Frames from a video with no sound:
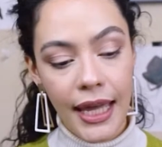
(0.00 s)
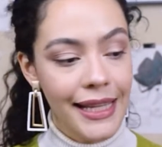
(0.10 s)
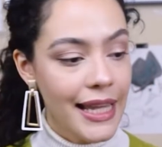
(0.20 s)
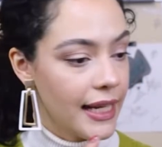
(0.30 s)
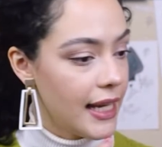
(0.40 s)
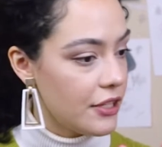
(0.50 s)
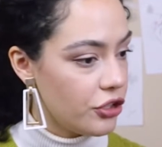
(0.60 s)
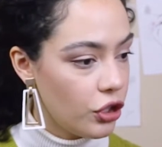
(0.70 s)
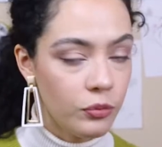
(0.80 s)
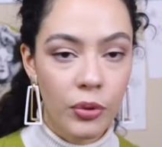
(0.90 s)
La
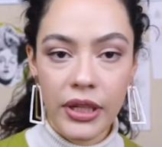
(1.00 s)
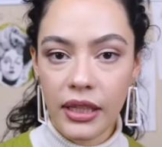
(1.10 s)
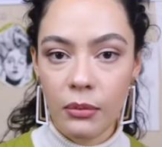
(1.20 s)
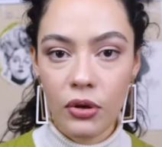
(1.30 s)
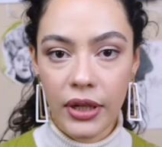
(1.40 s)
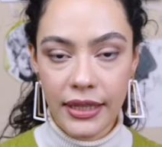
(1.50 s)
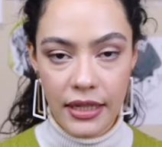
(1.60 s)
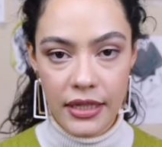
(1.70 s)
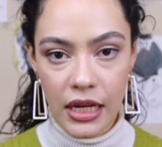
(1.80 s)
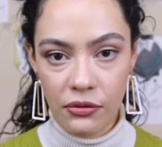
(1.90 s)
relación, por ejemplo, que
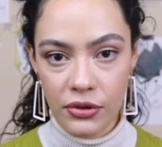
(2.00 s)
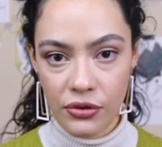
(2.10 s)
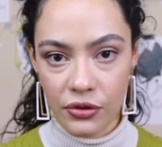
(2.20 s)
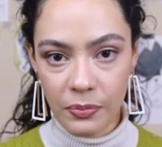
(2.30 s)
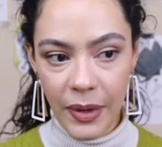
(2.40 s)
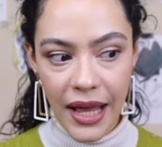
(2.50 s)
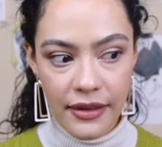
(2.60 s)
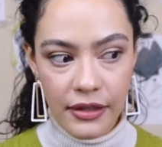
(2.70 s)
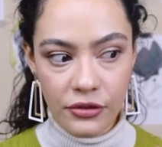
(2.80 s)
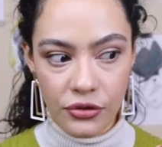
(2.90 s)
tenían nuestros
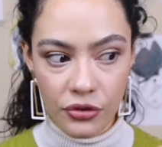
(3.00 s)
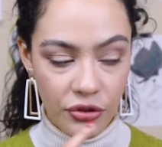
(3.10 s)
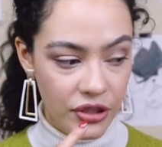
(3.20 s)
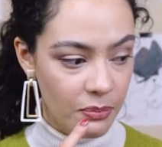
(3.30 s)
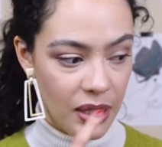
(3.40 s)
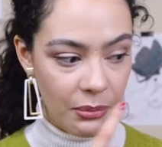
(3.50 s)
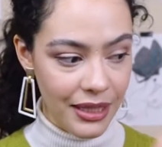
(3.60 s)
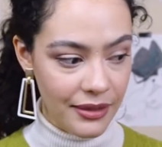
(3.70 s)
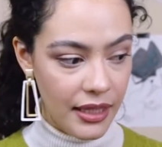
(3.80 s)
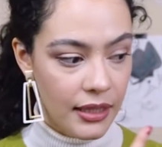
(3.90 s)
padres, nosotros
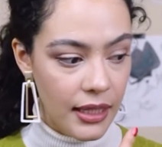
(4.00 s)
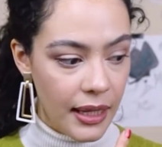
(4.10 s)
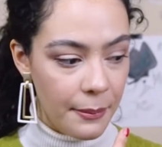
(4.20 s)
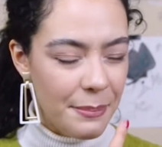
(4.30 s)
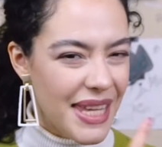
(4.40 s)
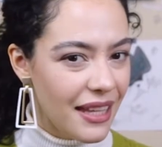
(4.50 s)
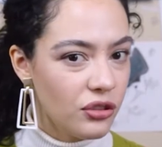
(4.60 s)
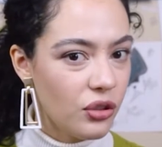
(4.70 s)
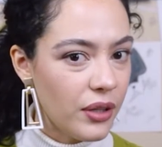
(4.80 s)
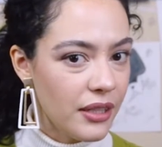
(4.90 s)
simplemente
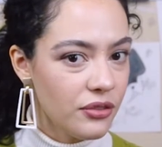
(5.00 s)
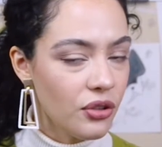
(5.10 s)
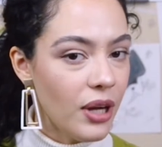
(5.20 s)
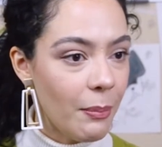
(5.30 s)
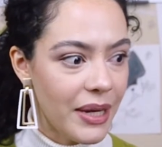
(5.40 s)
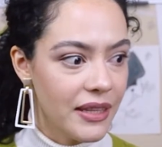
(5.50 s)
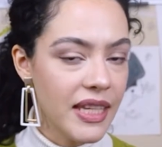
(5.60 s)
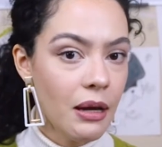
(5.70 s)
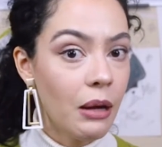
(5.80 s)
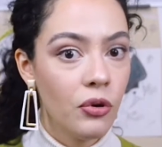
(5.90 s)
viendo eso
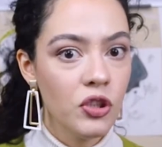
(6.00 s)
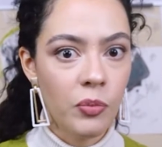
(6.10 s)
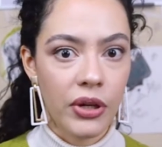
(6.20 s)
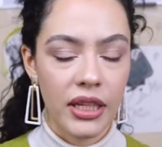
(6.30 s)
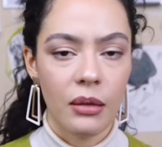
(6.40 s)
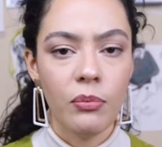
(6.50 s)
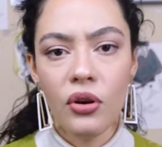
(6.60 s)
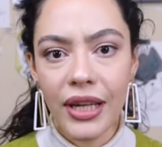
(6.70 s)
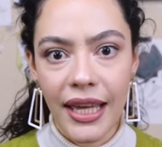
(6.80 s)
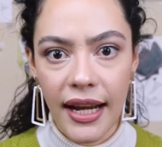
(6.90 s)
aprendíamos, por
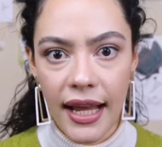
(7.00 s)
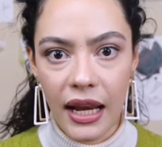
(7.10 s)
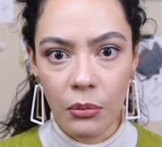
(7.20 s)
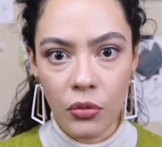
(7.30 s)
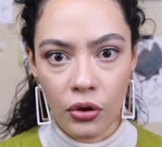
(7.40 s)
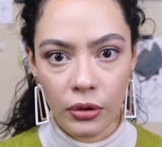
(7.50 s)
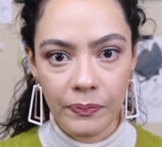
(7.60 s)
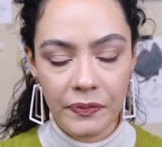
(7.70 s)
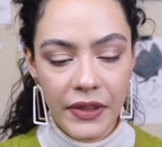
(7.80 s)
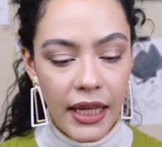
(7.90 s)
ejemplo, que era el amor.
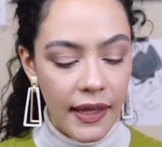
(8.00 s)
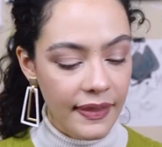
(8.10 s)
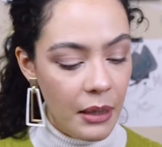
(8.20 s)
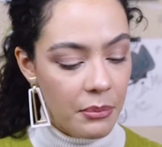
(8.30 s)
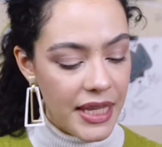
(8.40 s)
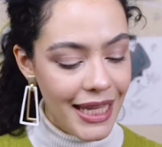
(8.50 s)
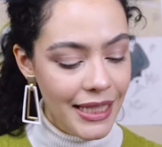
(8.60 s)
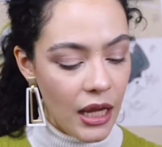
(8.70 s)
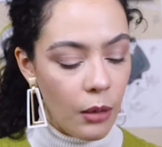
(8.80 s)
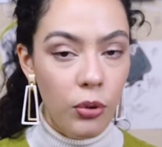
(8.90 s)

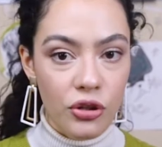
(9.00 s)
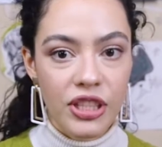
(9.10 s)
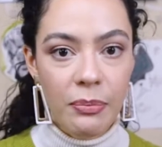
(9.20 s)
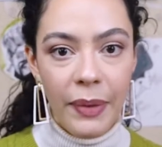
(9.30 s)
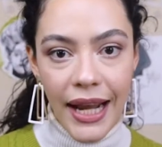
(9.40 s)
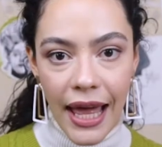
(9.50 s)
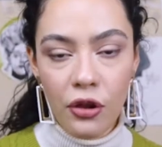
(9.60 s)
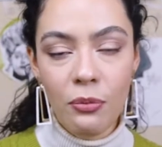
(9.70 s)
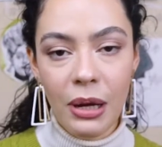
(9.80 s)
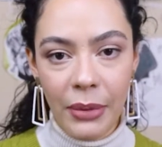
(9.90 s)
También por
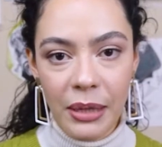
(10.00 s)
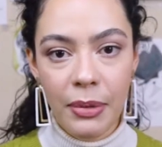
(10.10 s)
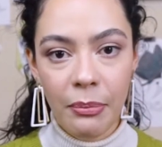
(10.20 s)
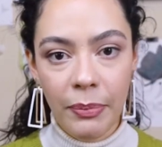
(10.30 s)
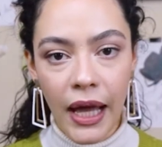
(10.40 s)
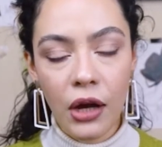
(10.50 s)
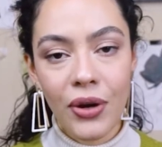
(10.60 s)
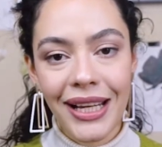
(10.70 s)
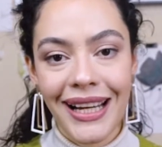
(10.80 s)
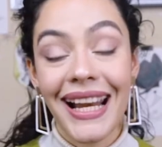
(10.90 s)
separado, mamá y papá,
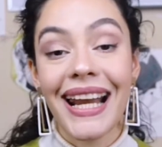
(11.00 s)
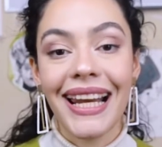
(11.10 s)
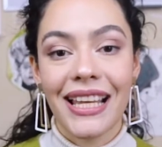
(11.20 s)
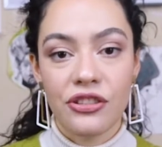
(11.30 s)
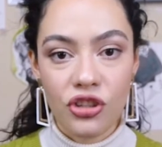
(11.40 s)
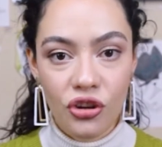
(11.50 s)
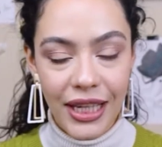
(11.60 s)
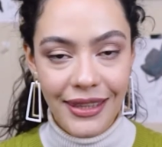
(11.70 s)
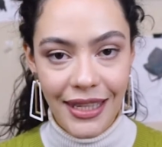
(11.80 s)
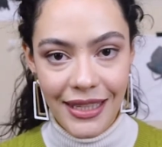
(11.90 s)
cuál era la relación
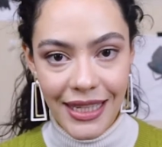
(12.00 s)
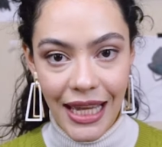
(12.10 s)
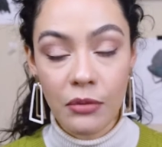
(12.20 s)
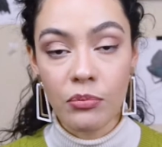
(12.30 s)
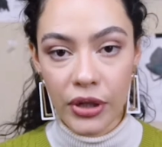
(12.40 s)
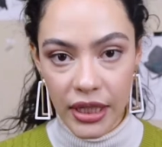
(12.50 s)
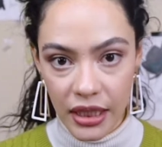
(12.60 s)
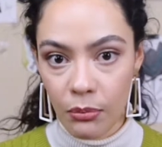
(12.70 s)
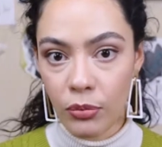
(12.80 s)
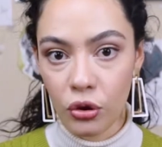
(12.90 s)
que tenían, por
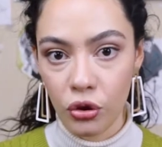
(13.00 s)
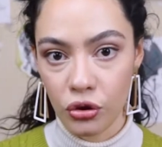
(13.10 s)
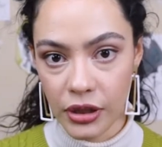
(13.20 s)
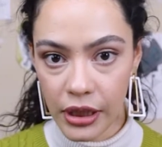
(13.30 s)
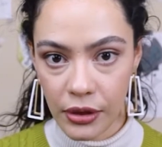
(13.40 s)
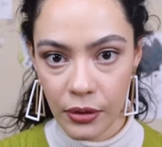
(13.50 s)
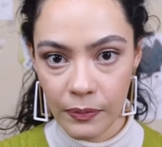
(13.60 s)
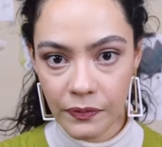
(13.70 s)
ejemplo, contigo.